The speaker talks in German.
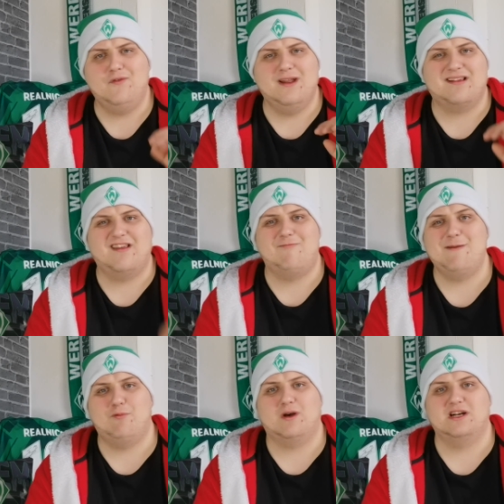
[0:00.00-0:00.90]
für das
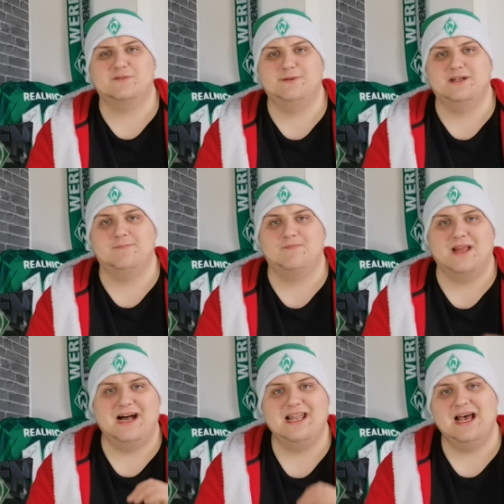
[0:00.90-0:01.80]
DFB-Pokalspiel,
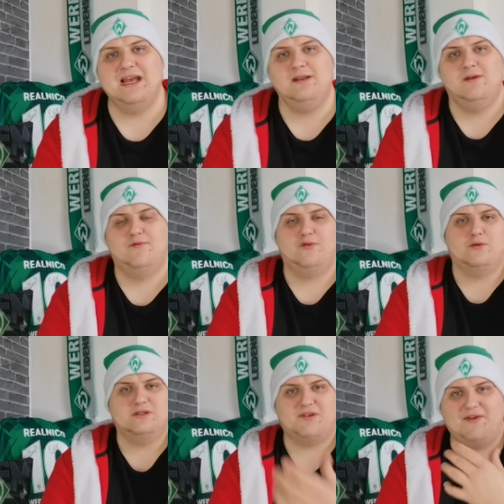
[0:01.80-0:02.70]
allein für
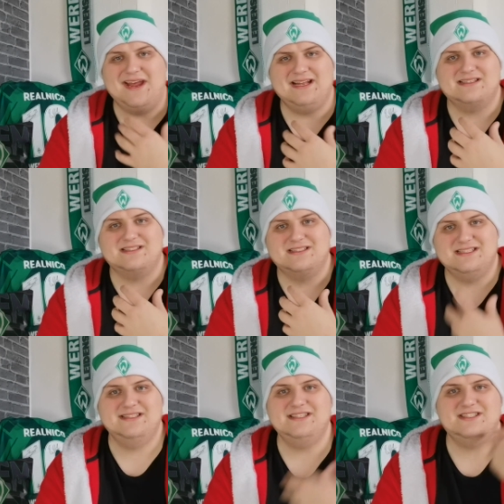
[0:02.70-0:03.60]
uns Fans,
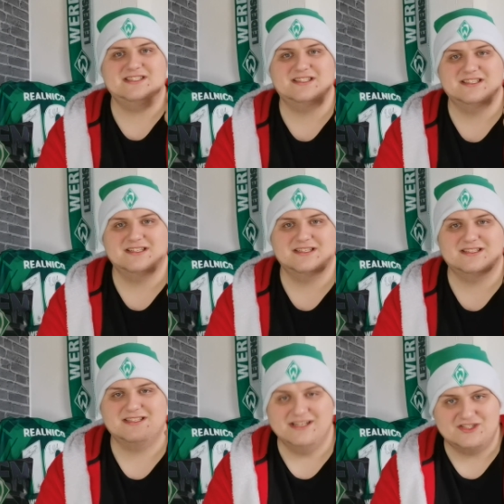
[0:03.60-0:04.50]
die nicht
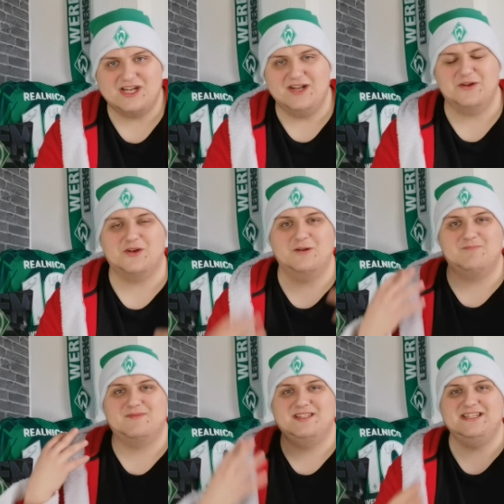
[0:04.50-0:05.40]
ins Stadion
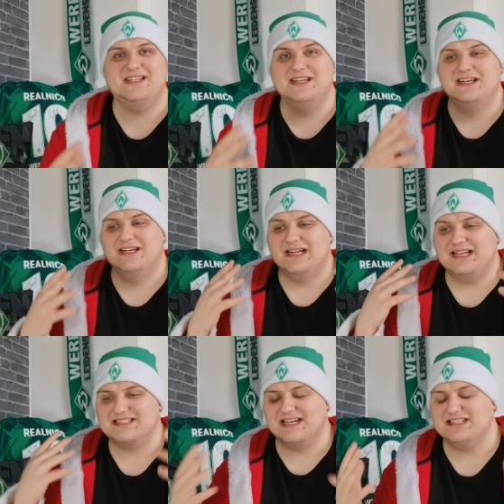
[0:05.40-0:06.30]
können, die
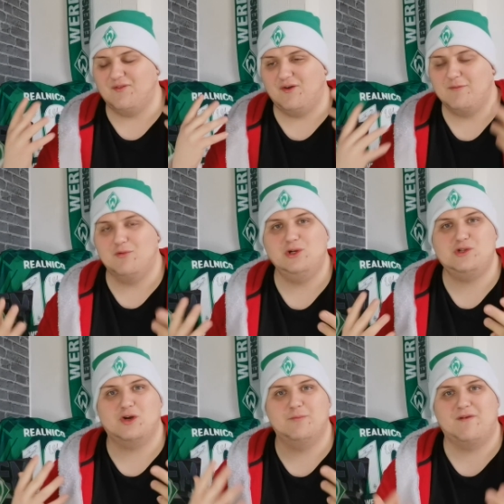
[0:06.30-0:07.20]
das Ganze vor dem
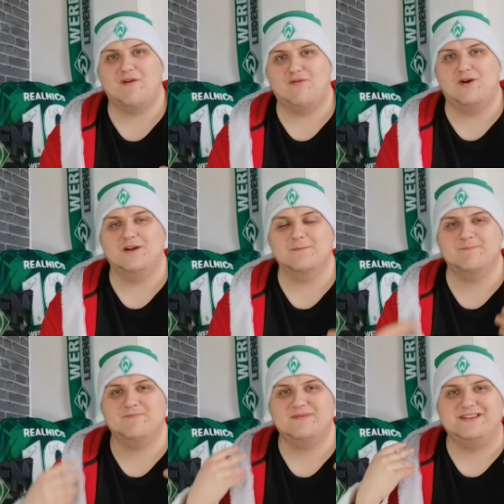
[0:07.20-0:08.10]
Monitor
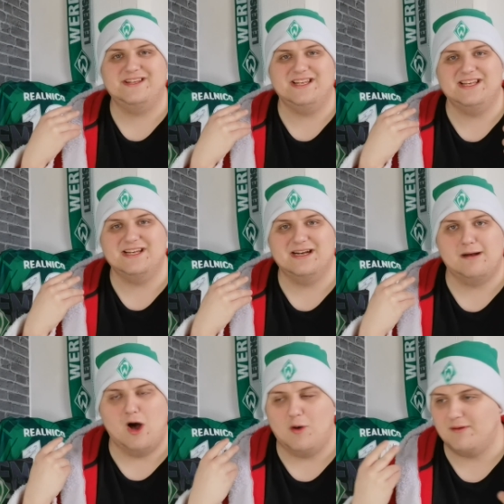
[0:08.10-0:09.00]
mitverfolgen, die
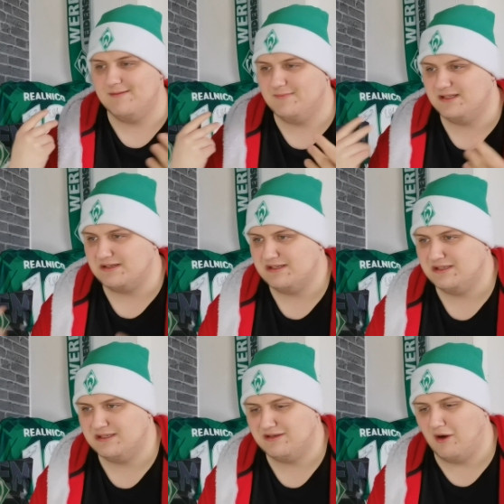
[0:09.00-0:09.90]
auch im, in,
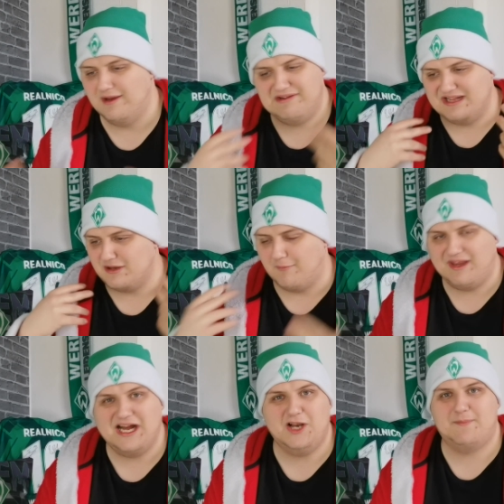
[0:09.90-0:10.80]
in, jetzt auch
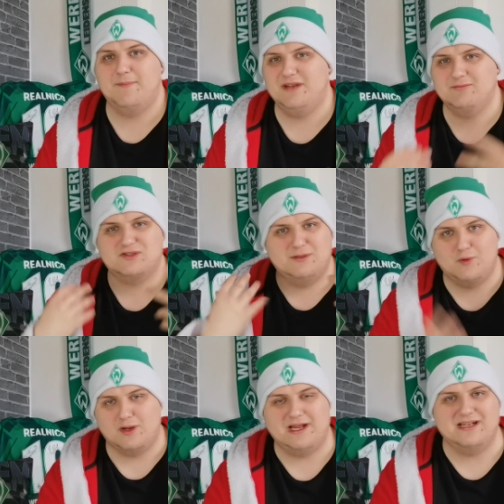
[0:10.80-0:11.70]
egal ob bei mir im Stream
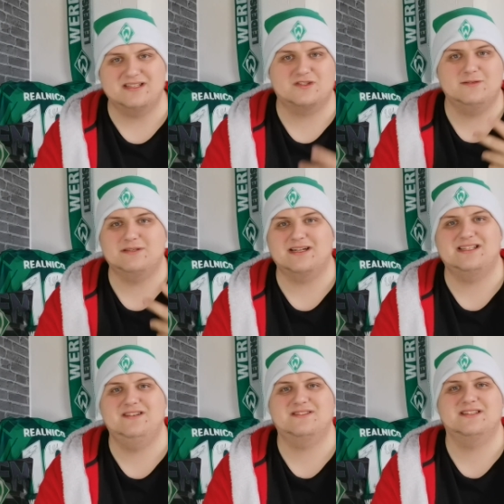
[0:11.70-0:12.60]
oder in anderen Streams
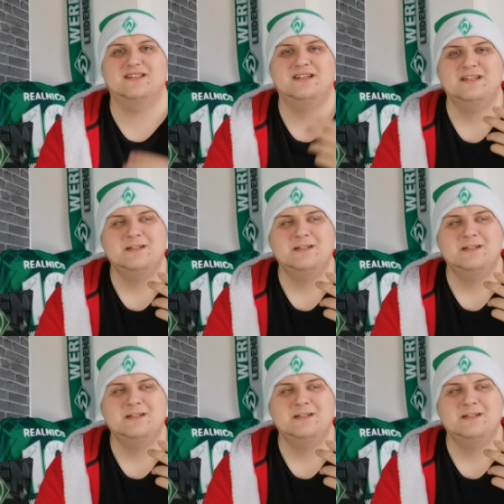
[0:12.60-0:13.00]
aktiv sind,